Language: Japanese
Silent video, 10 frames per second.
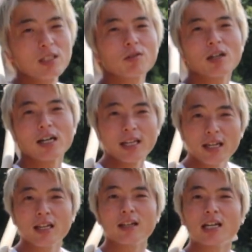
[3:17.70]
さんとかが
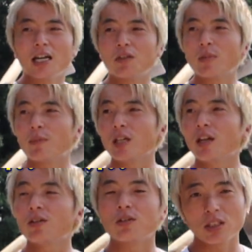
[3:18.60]
ね、見
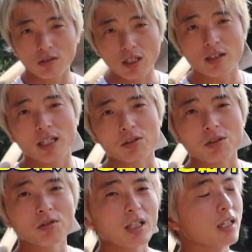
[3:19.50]
れるようなとか、あと
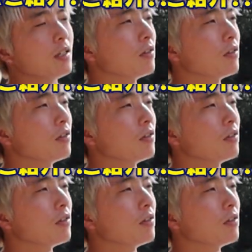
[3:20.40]
休憩でき